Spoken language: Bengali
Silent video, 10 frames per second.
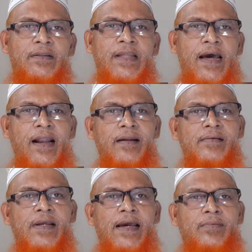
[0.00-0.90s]
দান
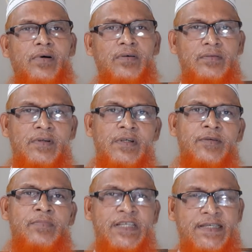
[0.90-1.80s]
এবং
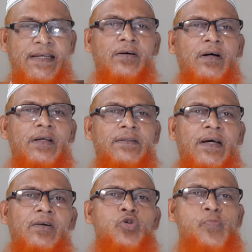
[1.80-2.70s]
মিসকিন হয়
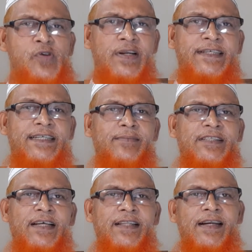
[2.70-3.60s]
তাহলে উপহার হিসাবে
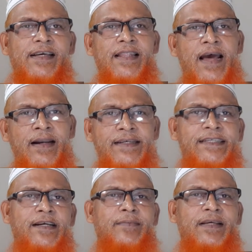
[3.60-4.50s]
তাদেরকে দান
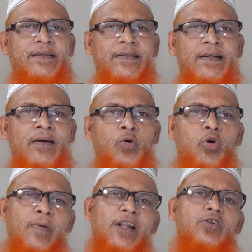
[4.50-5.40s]
হিসাবে
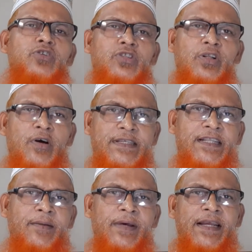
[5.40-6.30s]
কোরবানির গোস্ত দেওয়া
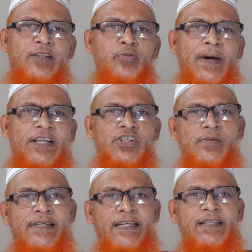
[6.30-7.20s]
যেতে পারে কিন্তু
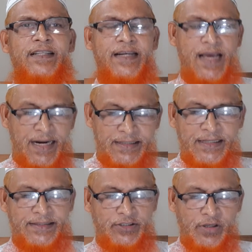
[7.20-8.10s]
পারিশ্রমিকটা তাদেরকে
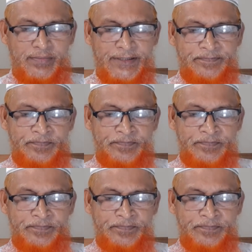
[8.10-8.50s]
আলাদা দিতে হবে